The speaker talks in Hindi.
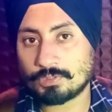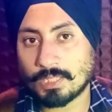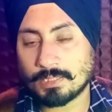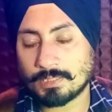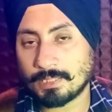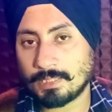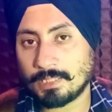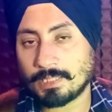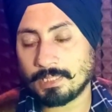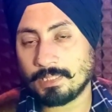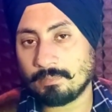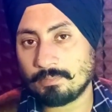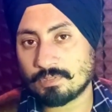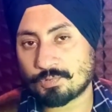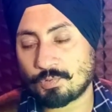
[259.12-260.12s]
लोग जानते हैं कि
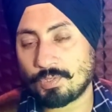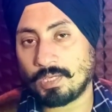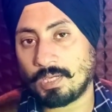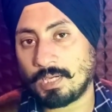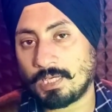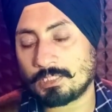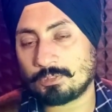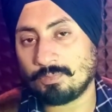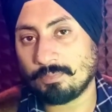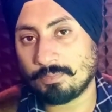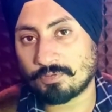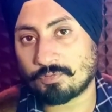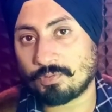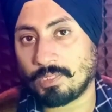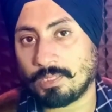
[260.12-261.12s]
ये मिस्ट्री आज भी
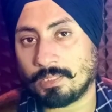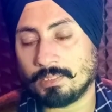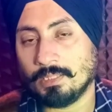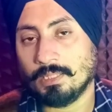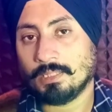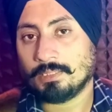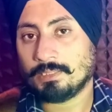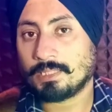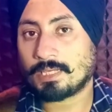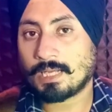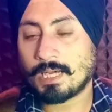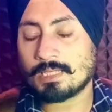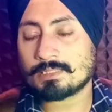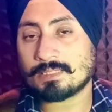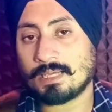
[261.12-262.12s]
मिस्ट्री है ये
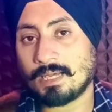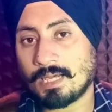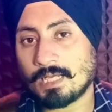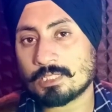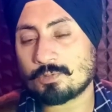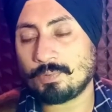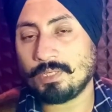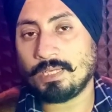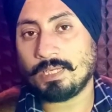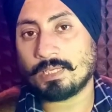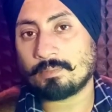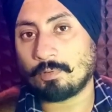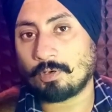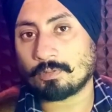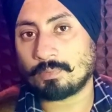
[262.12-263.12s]
राज आज भी
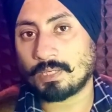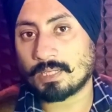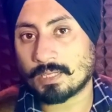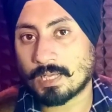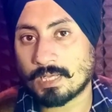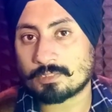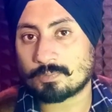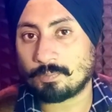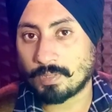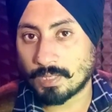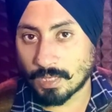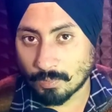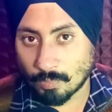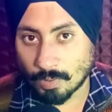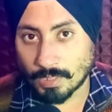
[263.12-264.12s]
एक बहुत बड़ा राज
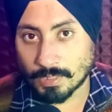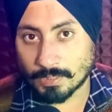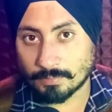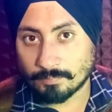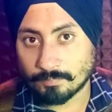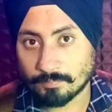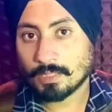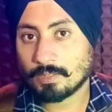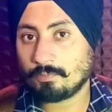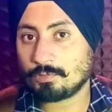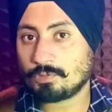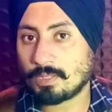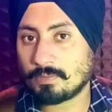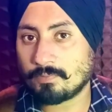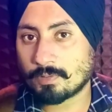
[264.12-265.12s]
बना हुआ है कि वो
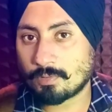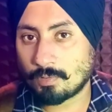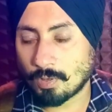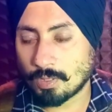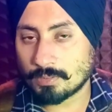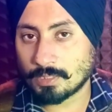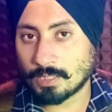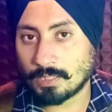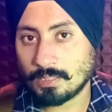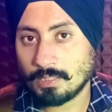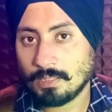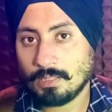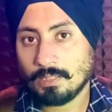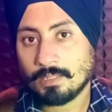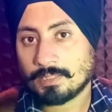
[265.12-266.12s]
जानवर कौन था
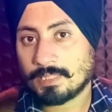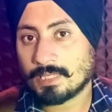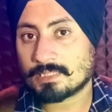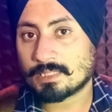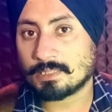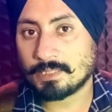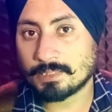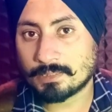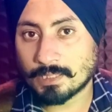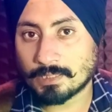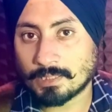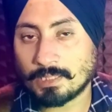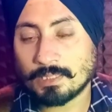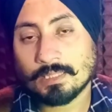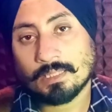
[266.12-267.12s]
कैसा दिखता
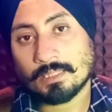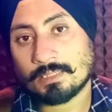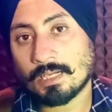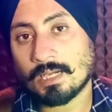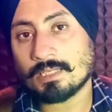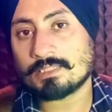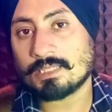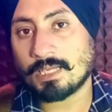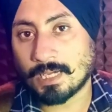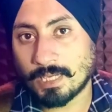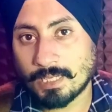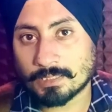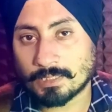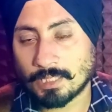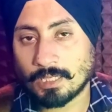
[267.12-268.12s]
था कहां से
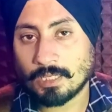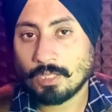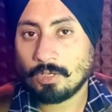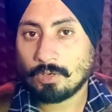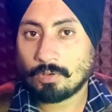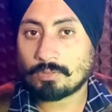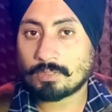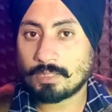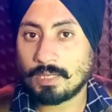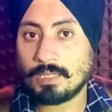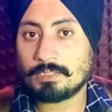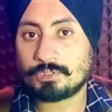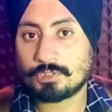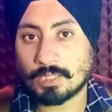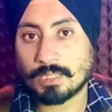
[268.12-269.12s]
आया था और
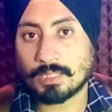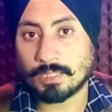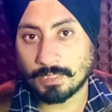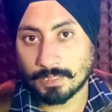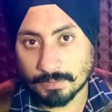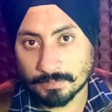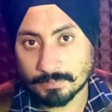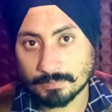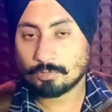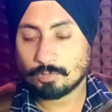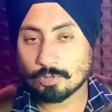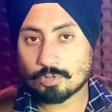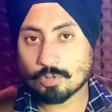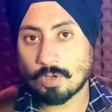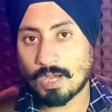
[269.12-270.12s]
कहां चला गया तो
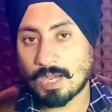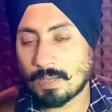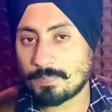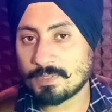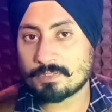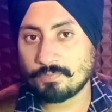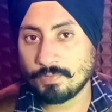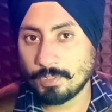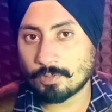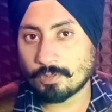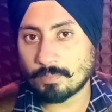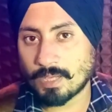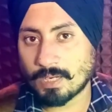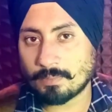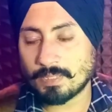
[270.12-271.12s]
दोस्तों आप इस वीडियो के
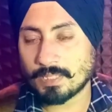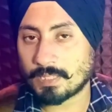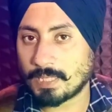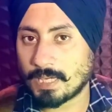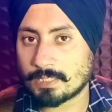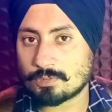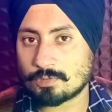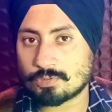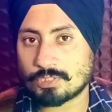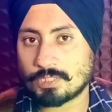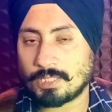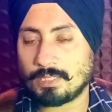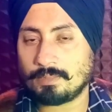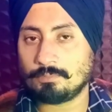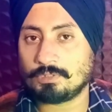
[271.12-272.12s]
बारे में क्या सोचते
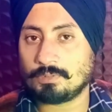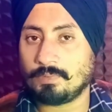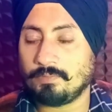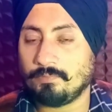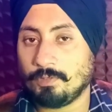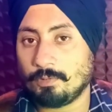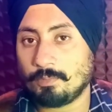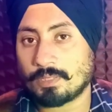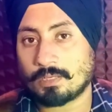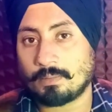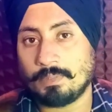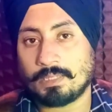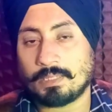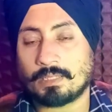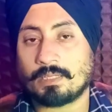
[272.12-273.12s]
हैं मुझे मेरी वीडियो में
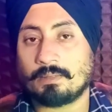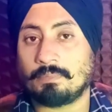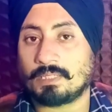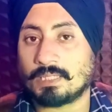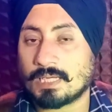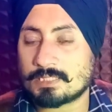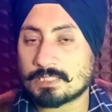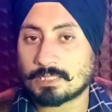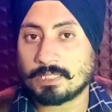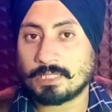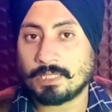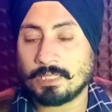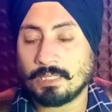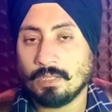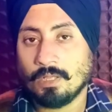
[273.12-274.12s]
कमेंट करके बता सकते
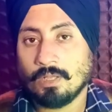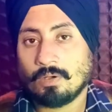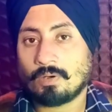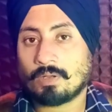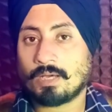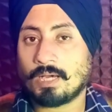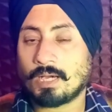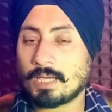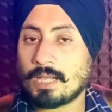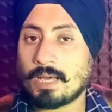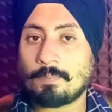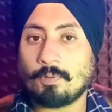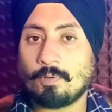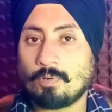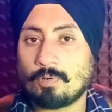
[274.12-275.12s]
हैं और अगर
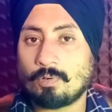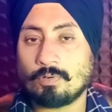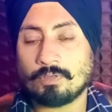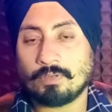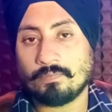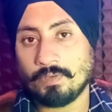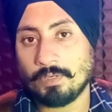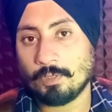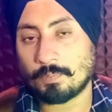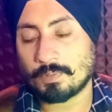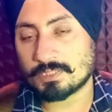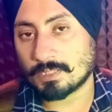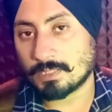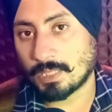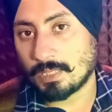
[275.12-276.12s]
आप लोगों को ये वीडियो
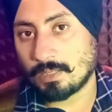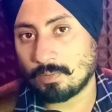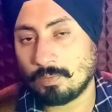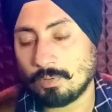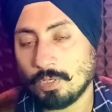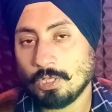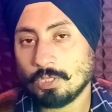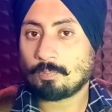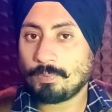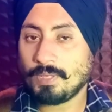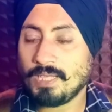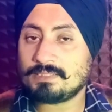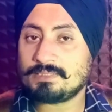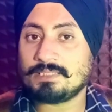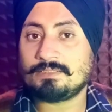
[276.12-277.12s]
पसंद आया हो तो
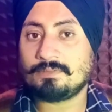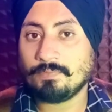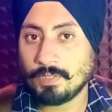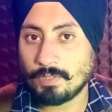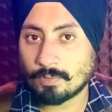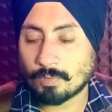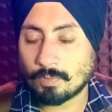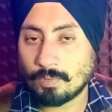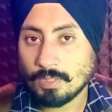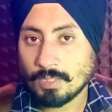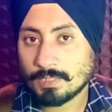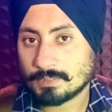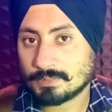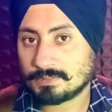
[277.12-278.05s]
प्लीज इस वीडियो को